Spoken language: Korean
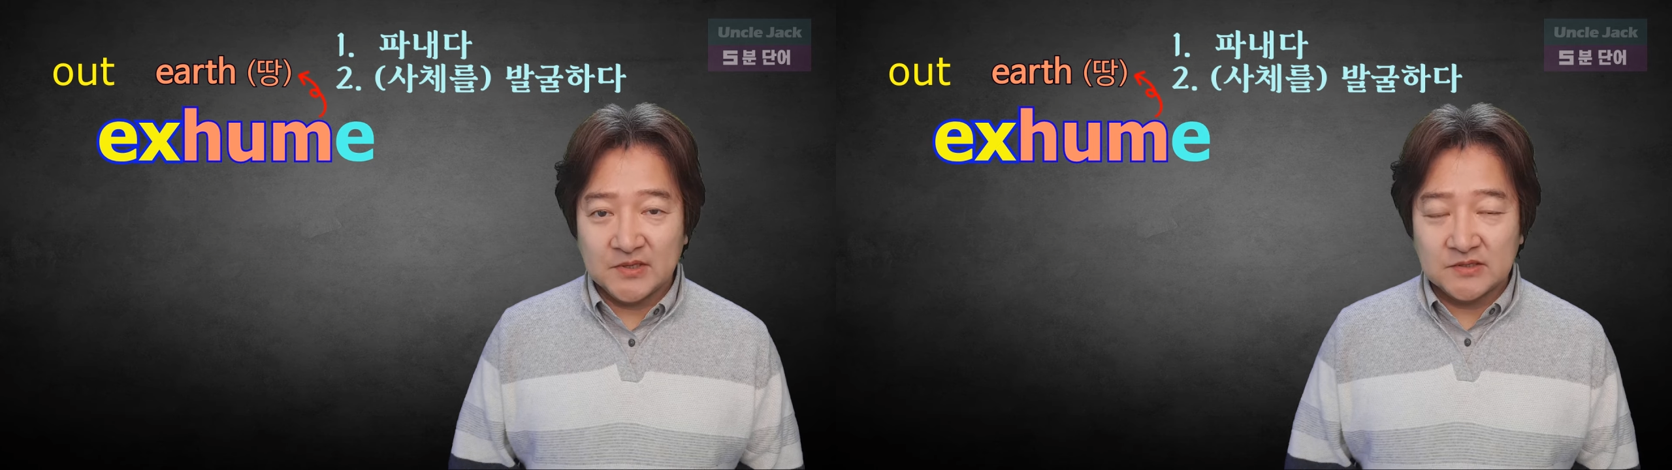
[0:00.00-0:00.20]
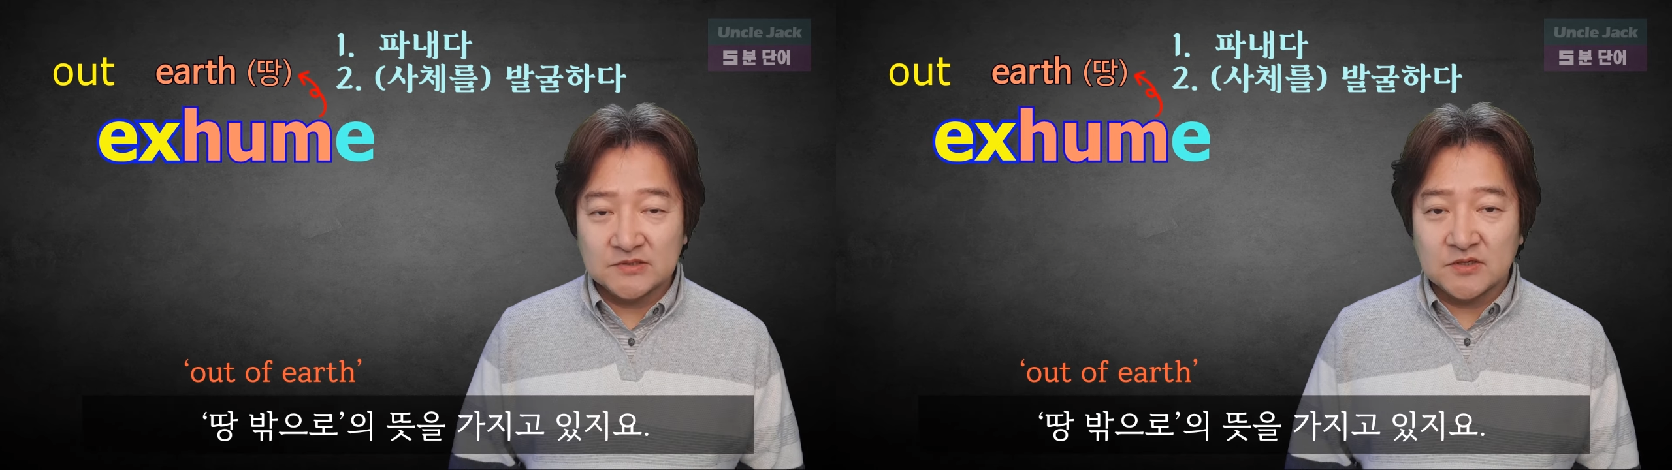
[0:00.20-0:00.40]

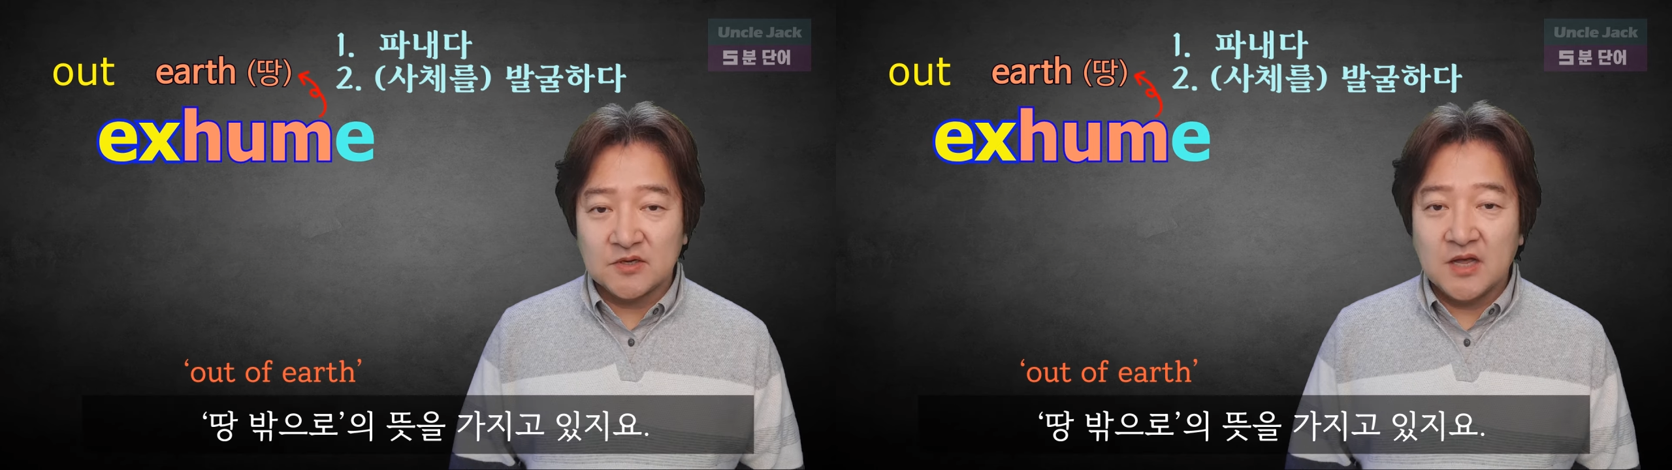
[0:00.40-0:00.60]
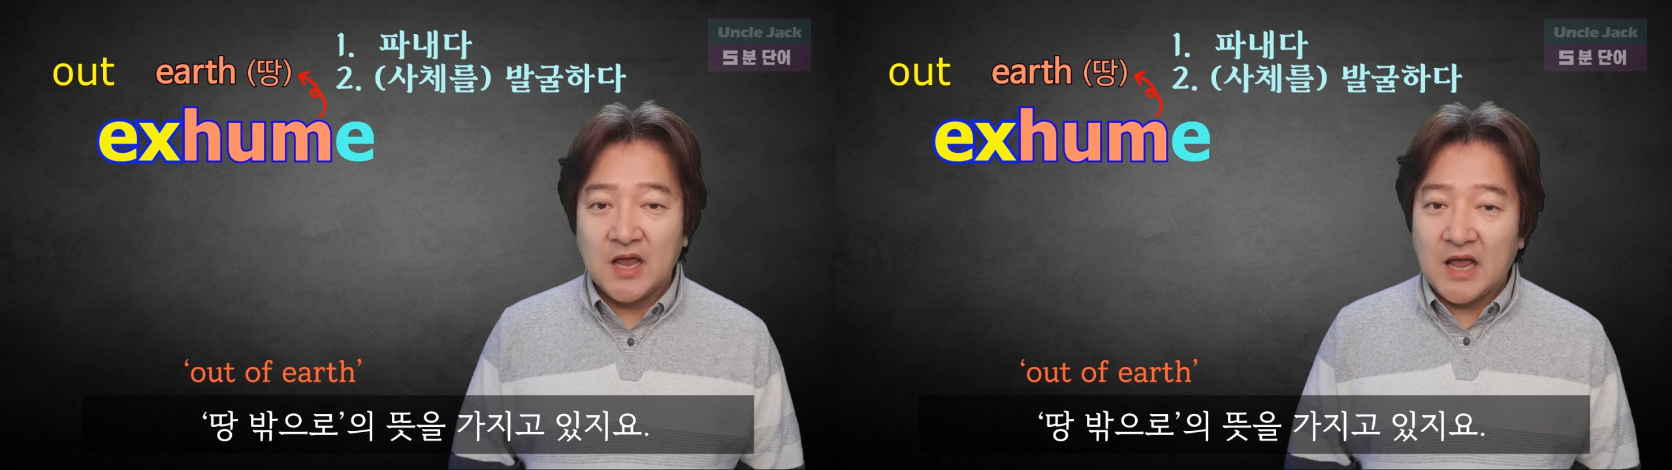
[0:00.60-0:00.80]

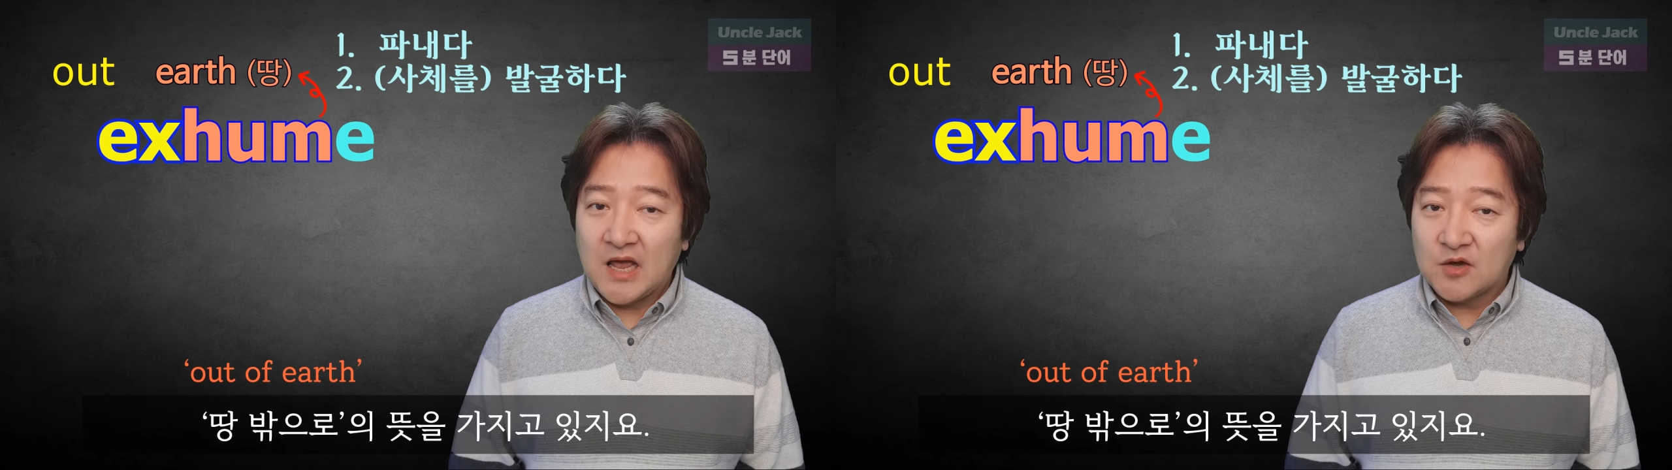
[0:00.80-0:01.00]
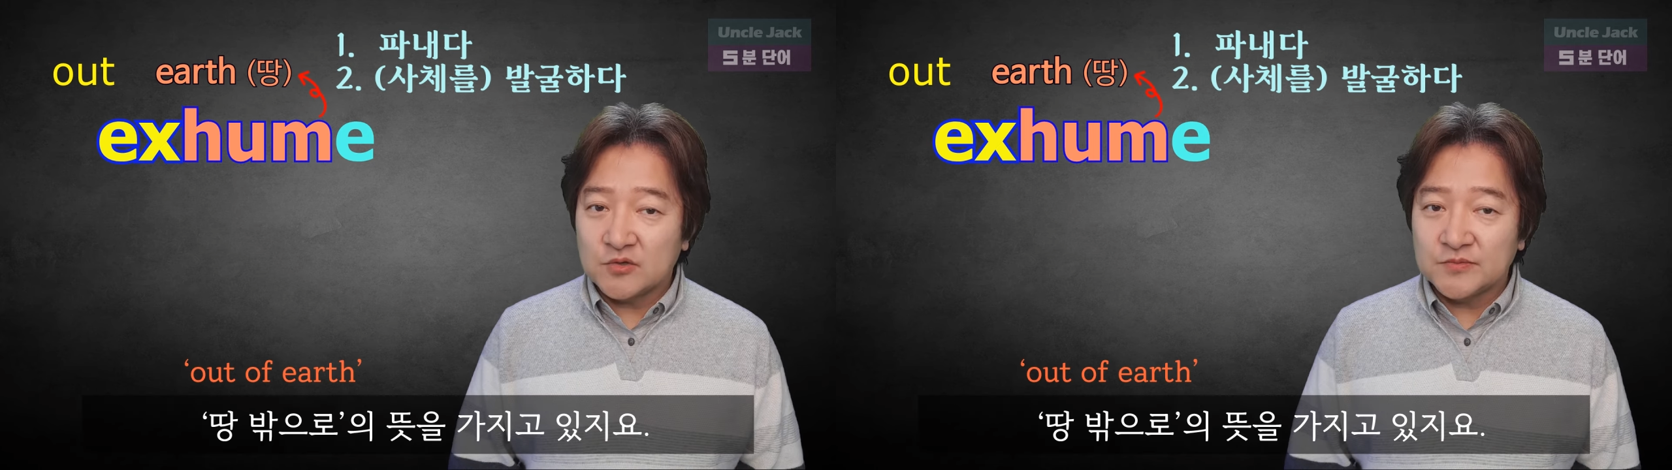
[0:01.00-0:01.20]
그래서
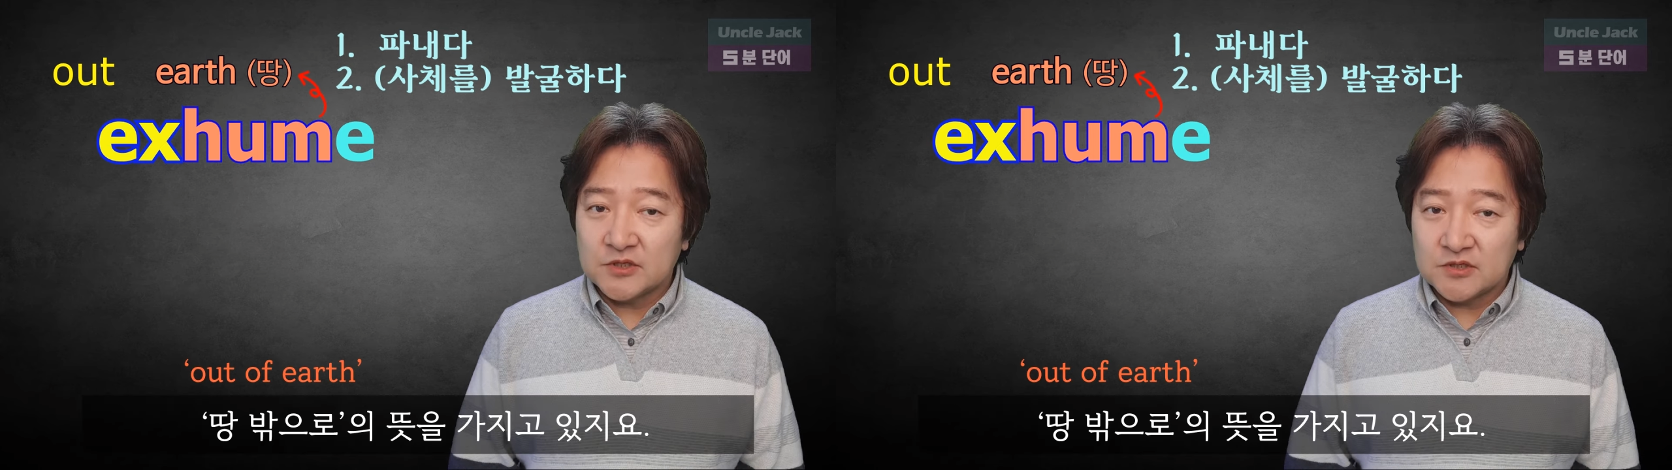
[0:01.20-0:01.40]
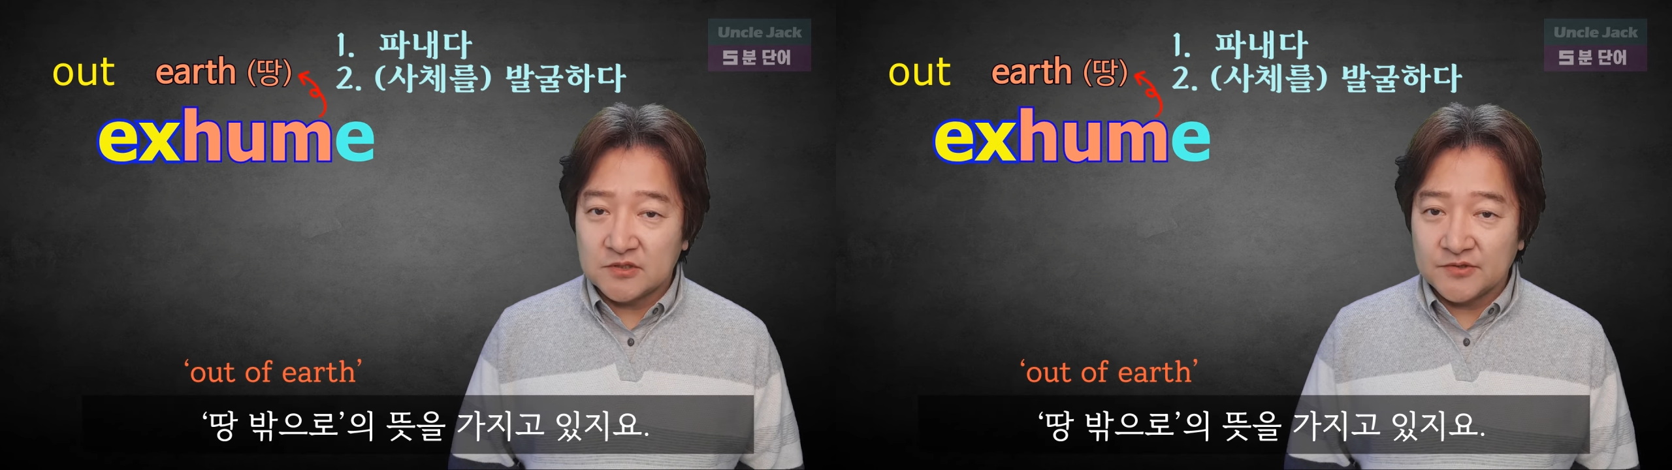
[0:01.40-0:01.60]
out
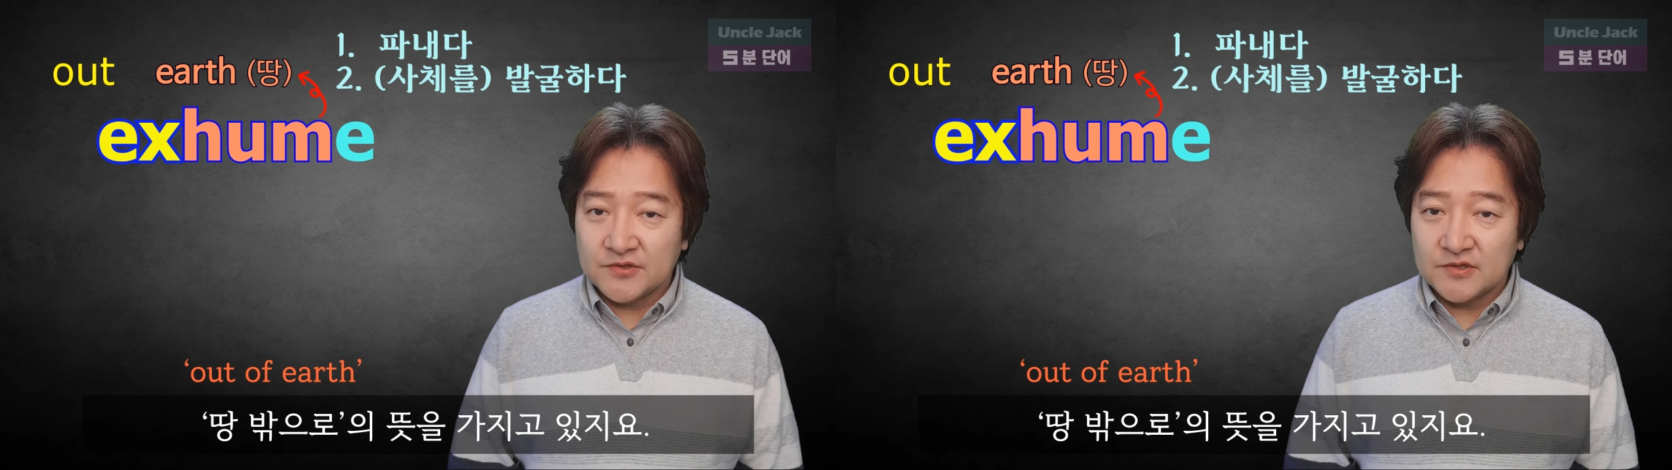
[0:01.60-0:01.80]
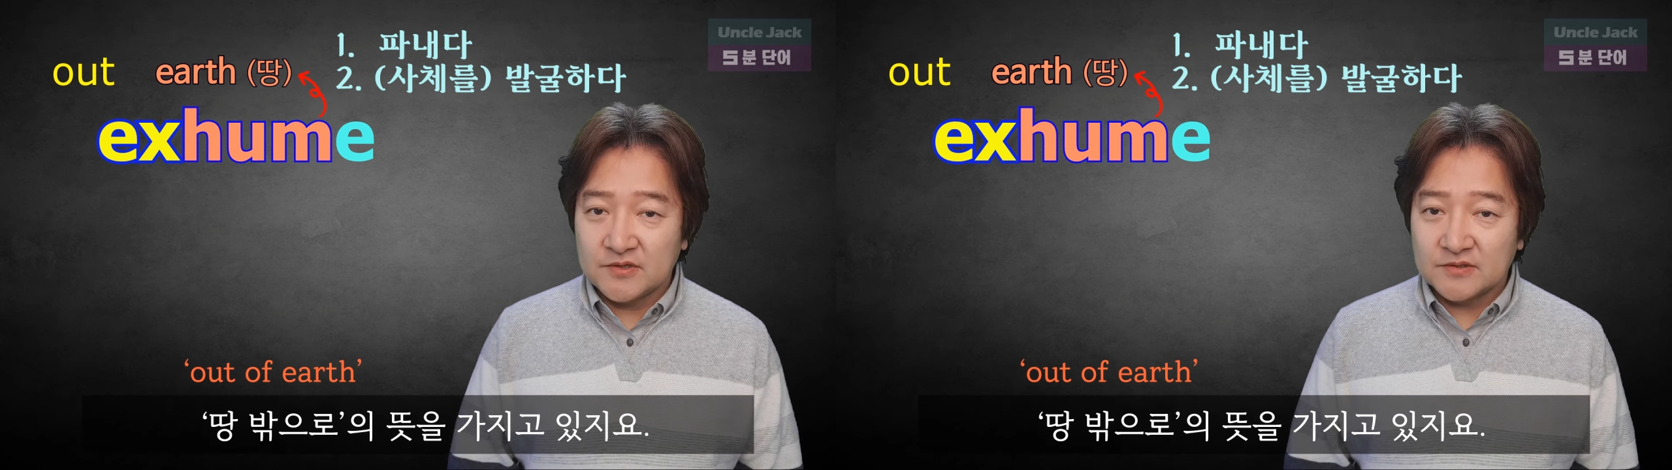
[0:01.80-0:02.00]
of
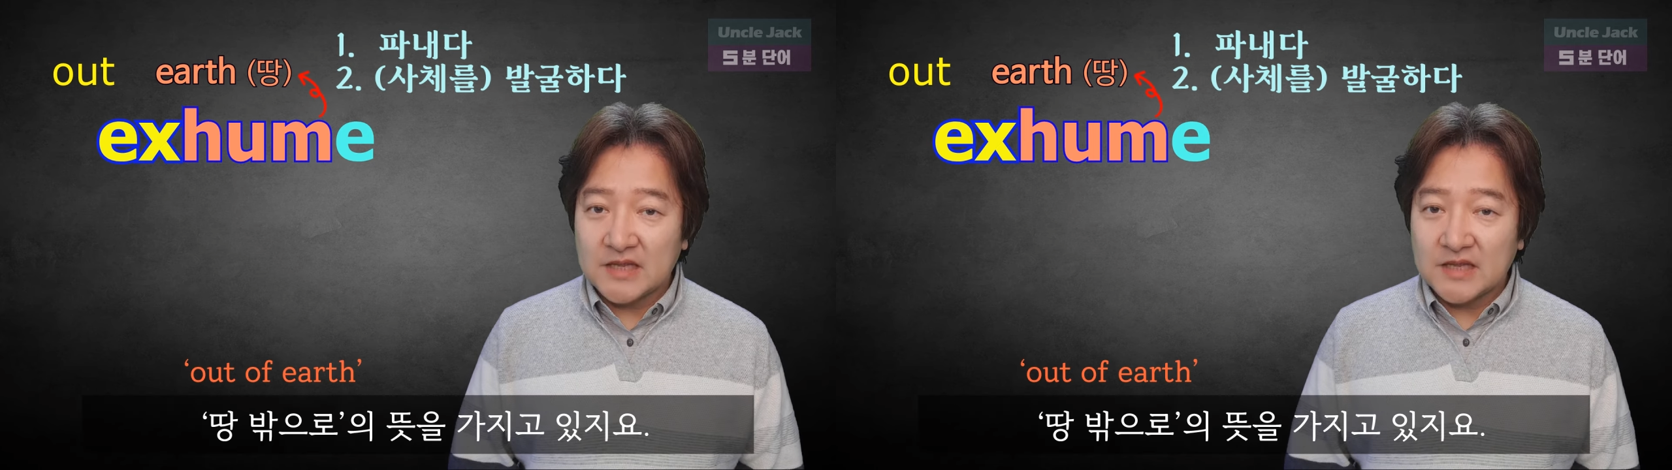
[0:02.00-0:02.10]
earth,